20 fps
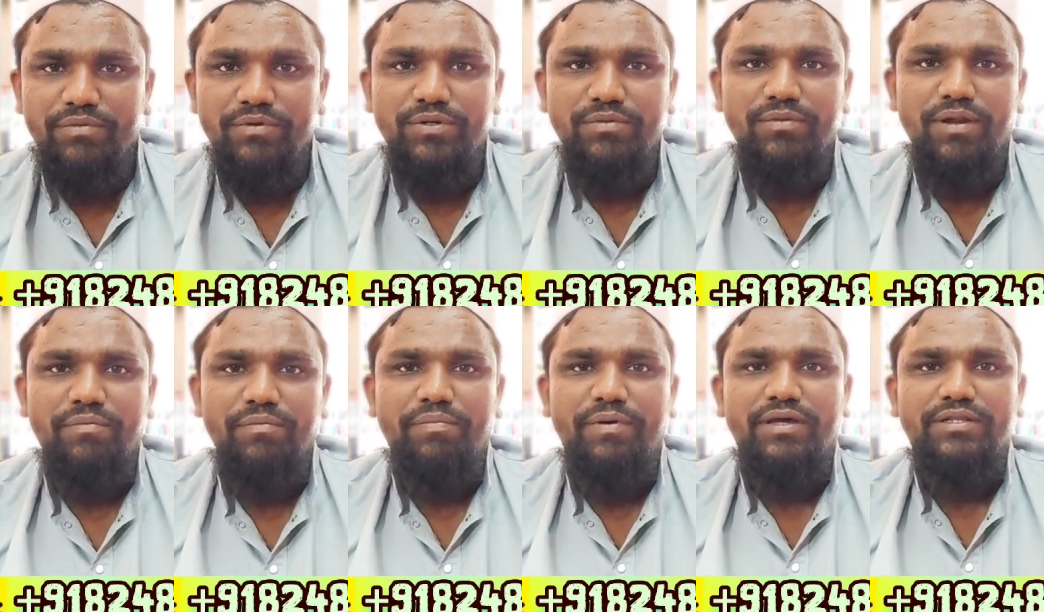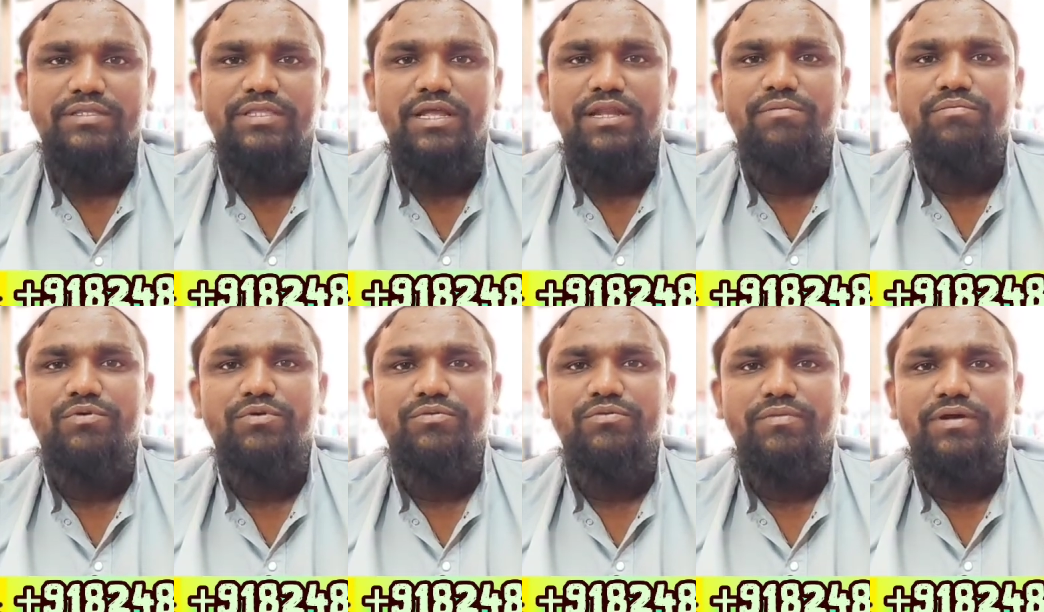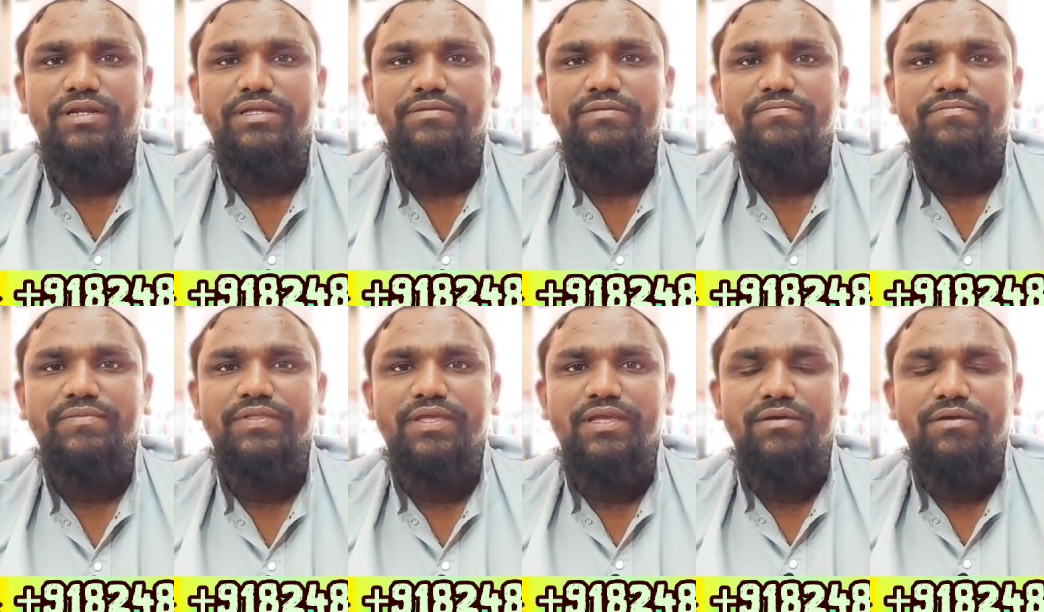மட்டும் நாம் பார்த்தாலே போதுமானது
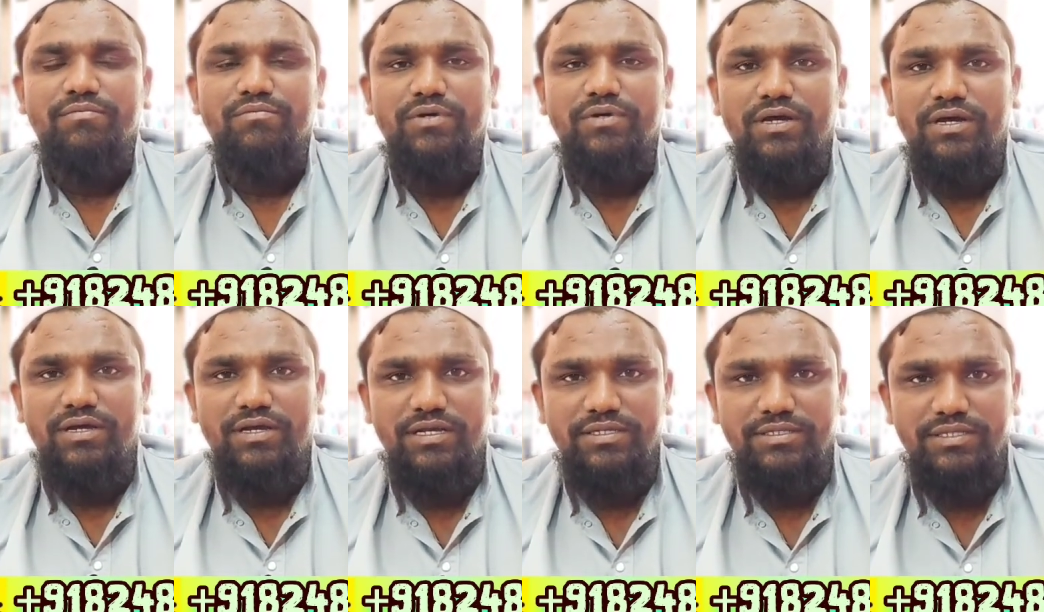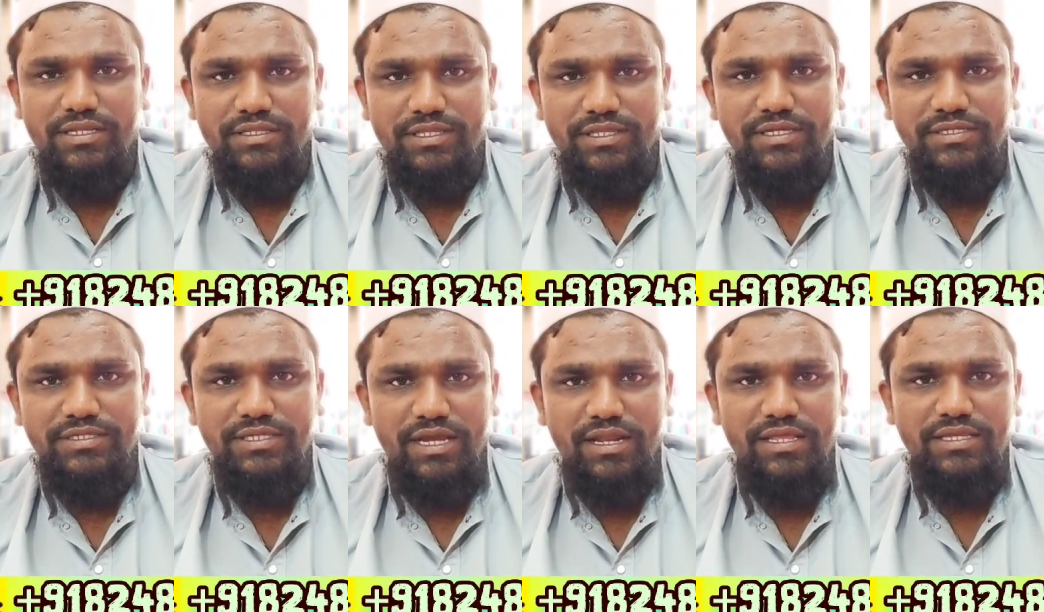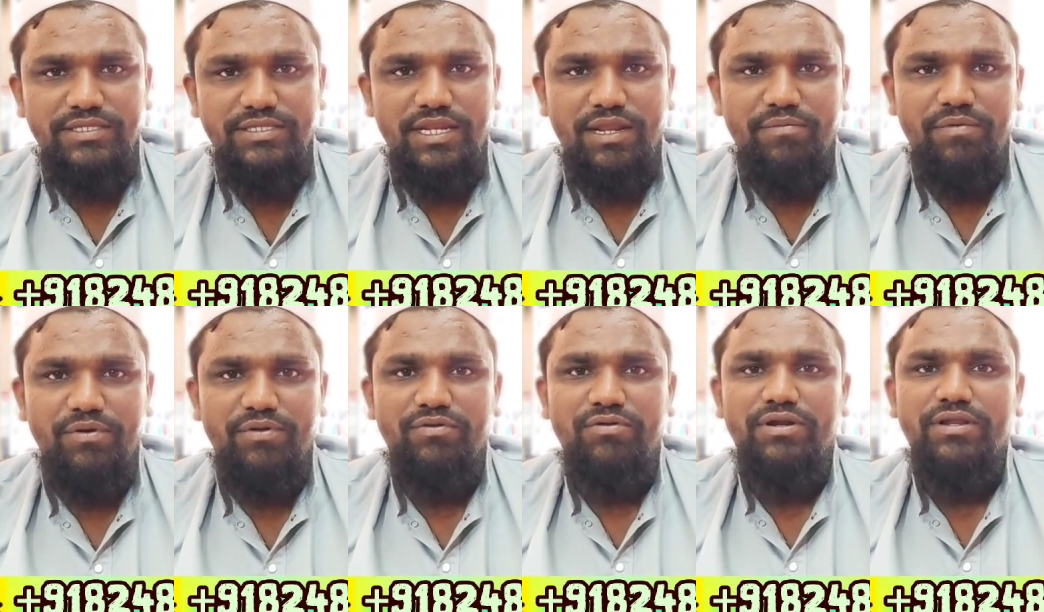ஹசரத் ஈசா அலி
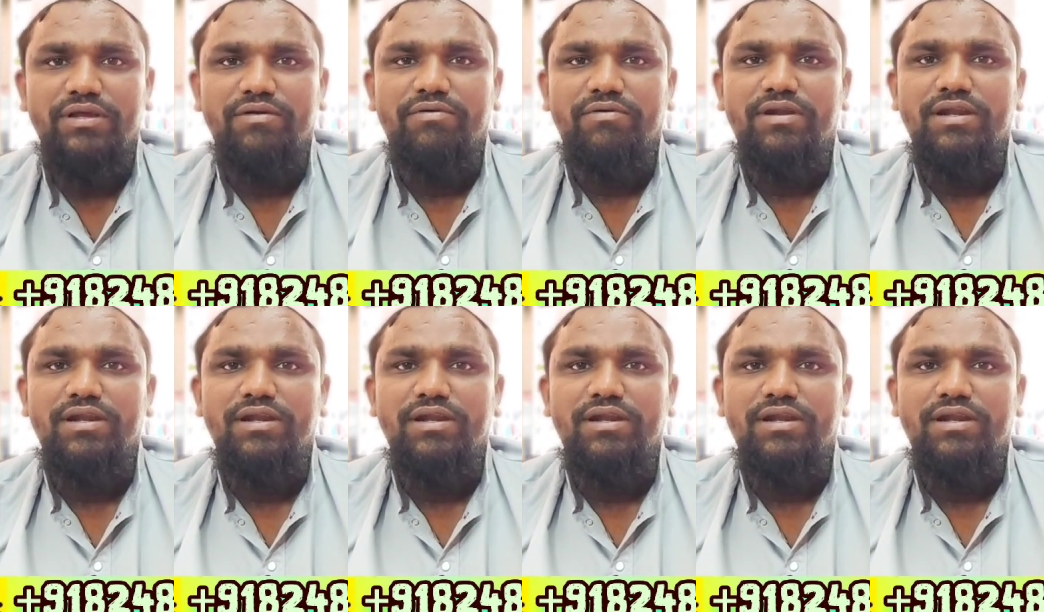இஸ்லாம் அவர்களுடைய